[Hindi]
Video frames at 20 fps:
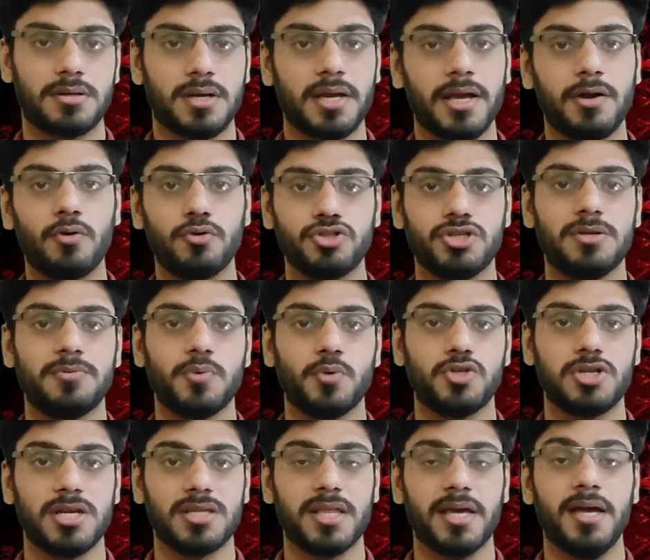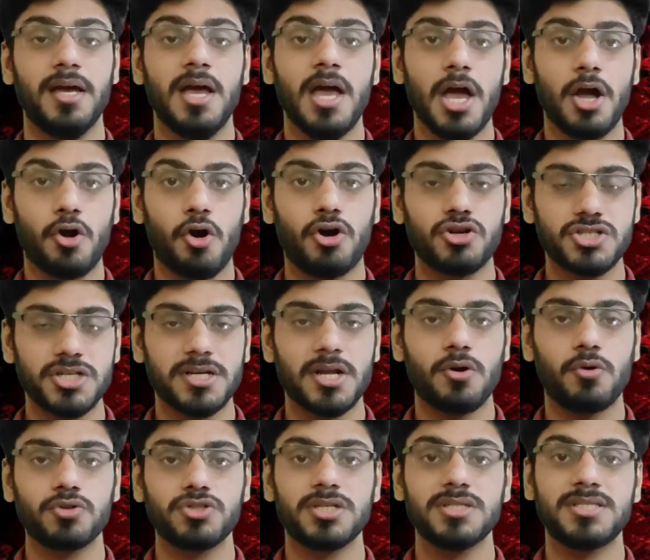के क्वेश्चन पूछ लेता है कौशिक
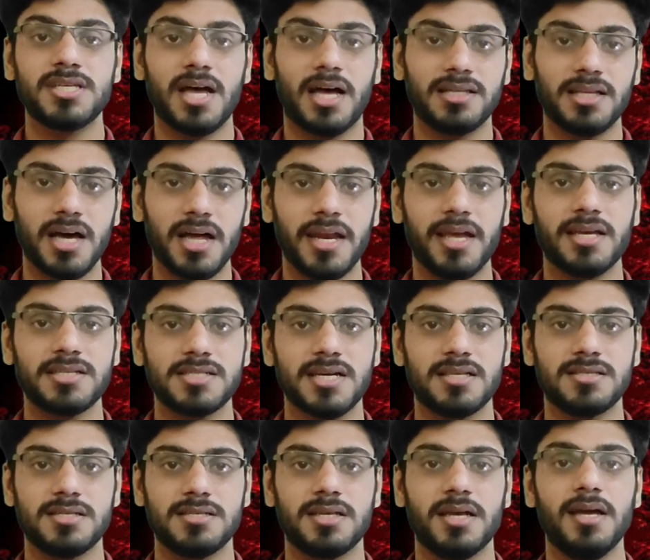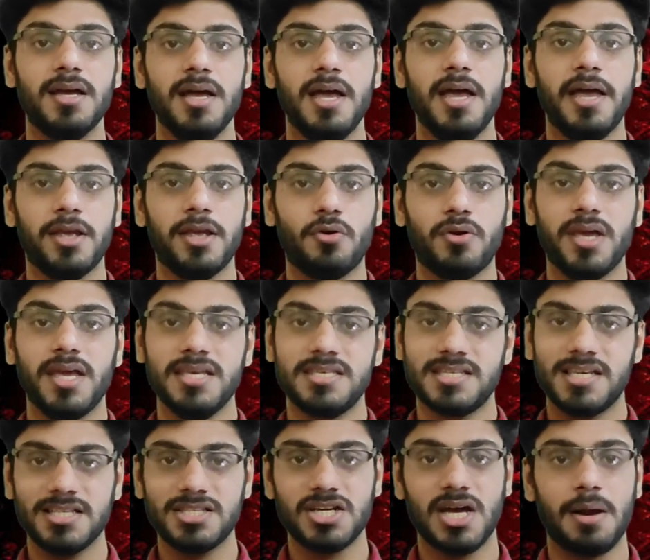के क्वेश्चन ज्यादा आने के चांसेस हैं क्योंकि
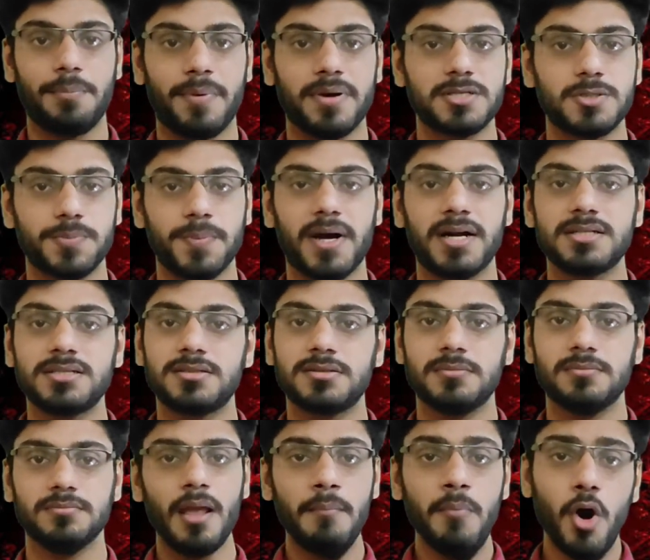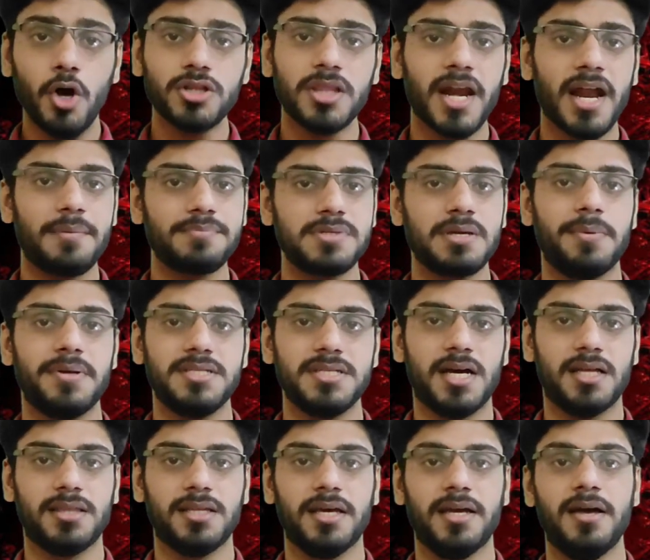इसके चार पांच पार्ट बहुत आराम से बन
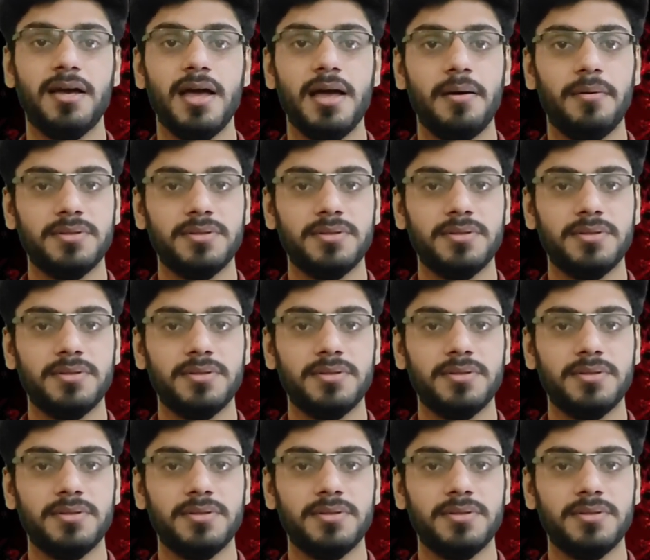जाते हैं